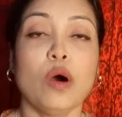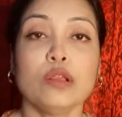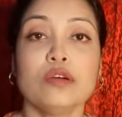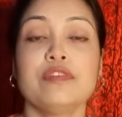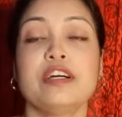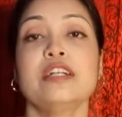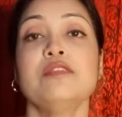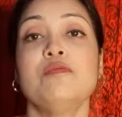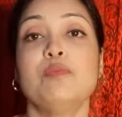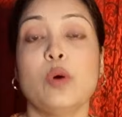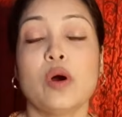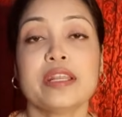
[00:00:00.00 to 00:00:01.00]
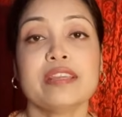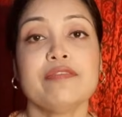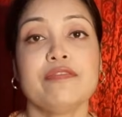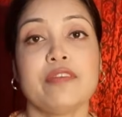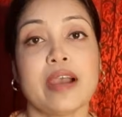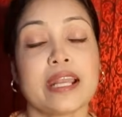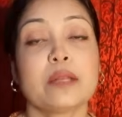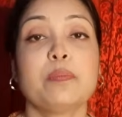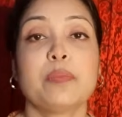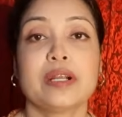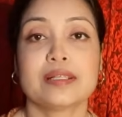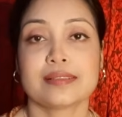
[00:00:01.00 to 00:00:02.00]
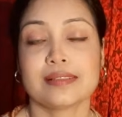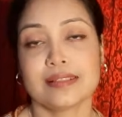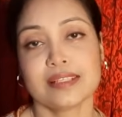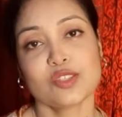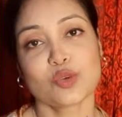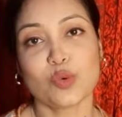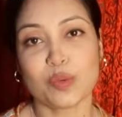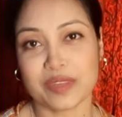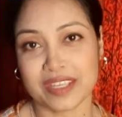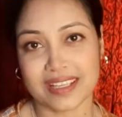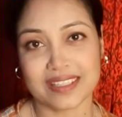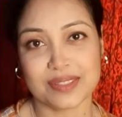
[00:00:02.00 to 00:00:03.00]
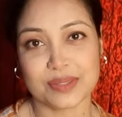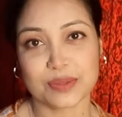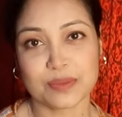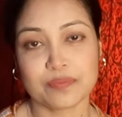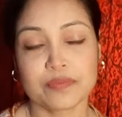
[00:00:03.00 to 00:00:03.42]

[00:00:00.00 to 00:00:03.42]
অল ওভার বডি ফ্যাট পার্সেন্টেজ কমিয়ে আনছো